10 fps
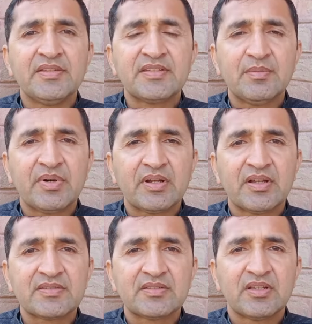इसके
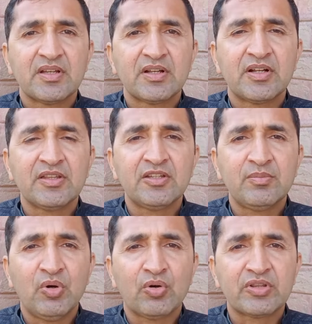बरकस
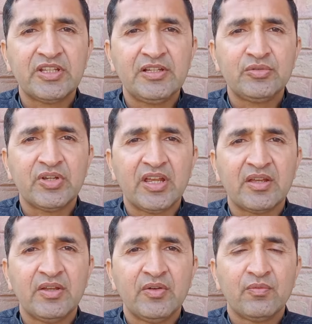गंदम और तिल जो
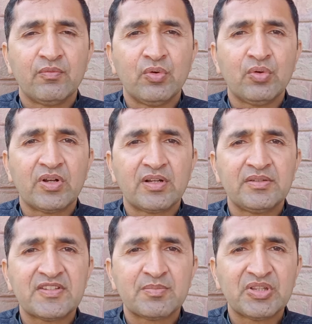हैं वो
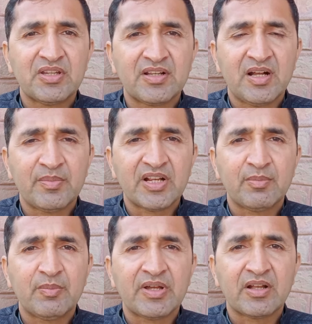नस्बता कम
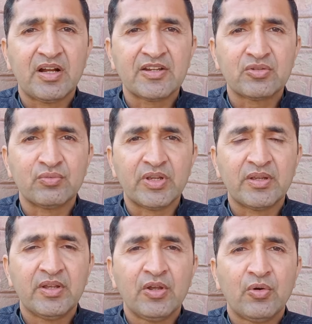रकबे पर काश्त
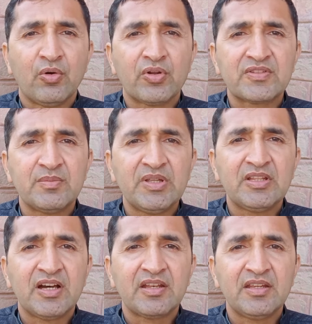हुए और
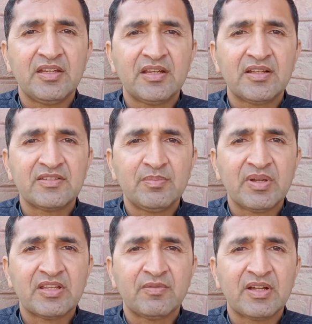ज़िम्मेदार ने एक अच्छी
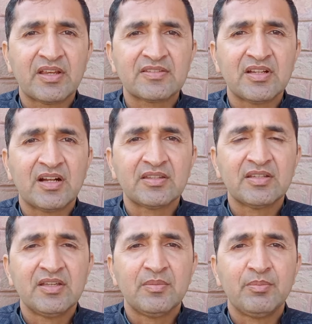पैदावार के साथ
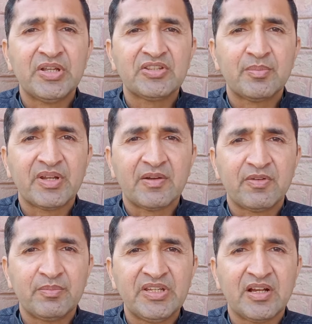बेहतर
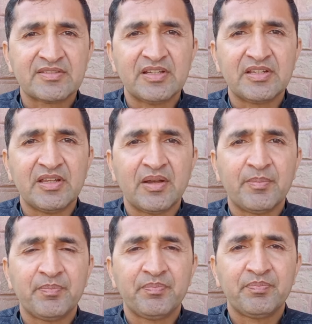मुनाफा भी हासिल
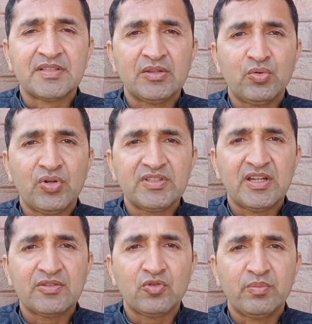किया सन
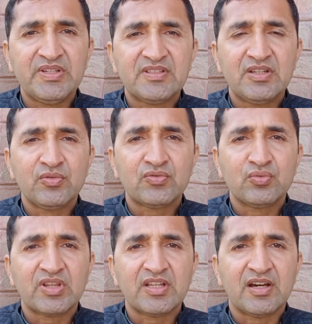2024 की जो
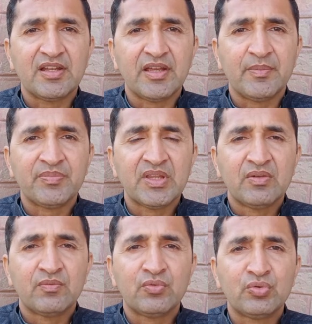सूरत हाल है
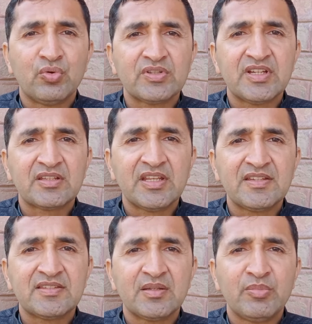वो
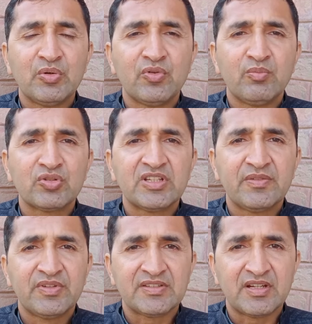2023 से बिल्कुल
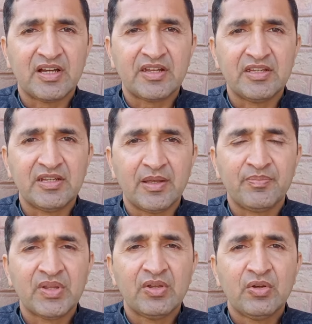मुख्तलिफ नज़र आ रही
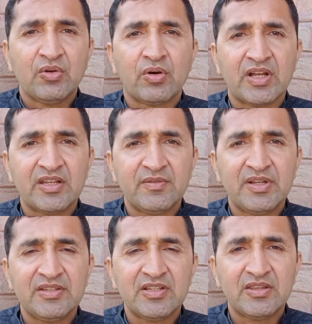है और आने
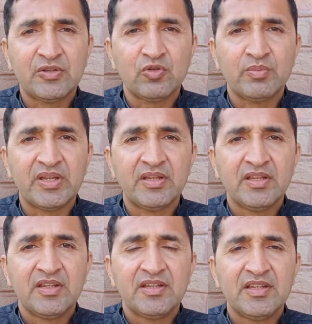वाले चंद दिनों में
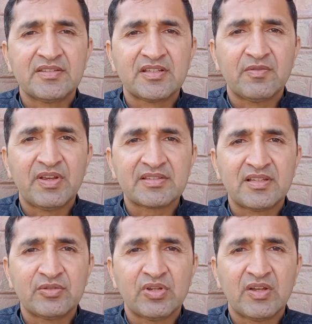इसका
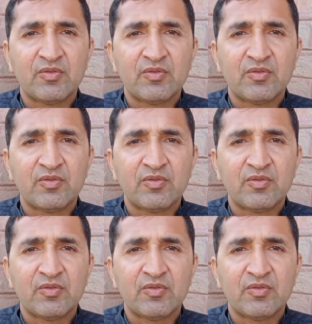फैसला जो